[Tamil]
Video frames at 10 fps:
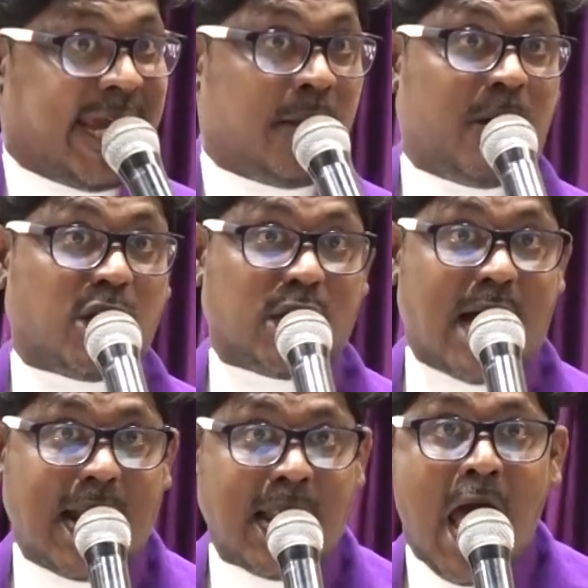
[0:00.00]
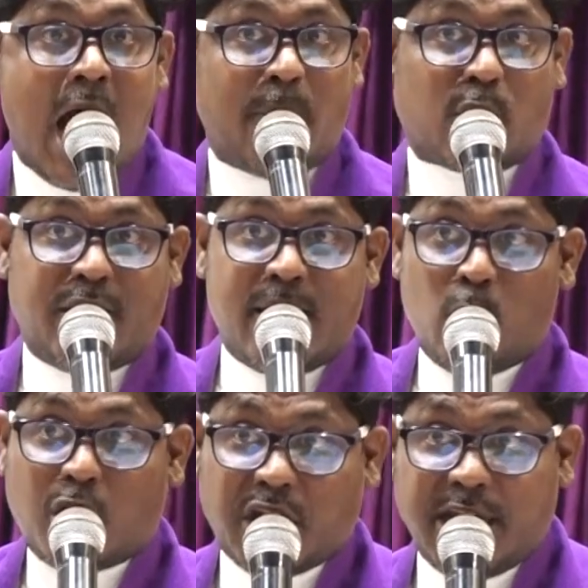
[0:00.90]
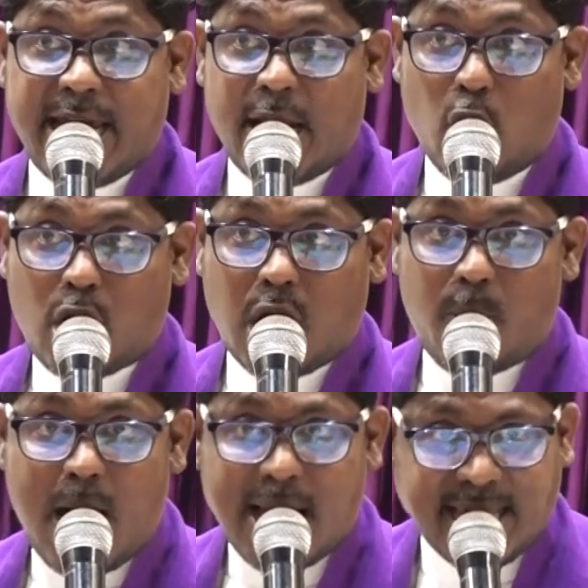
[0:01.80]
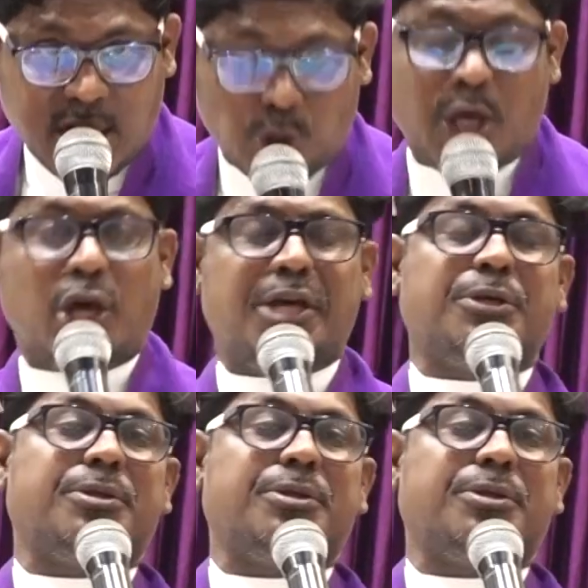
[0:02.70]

என்பதுதான் அவர்களுடைய முக்கிய நோக்கமாய் இருந்தது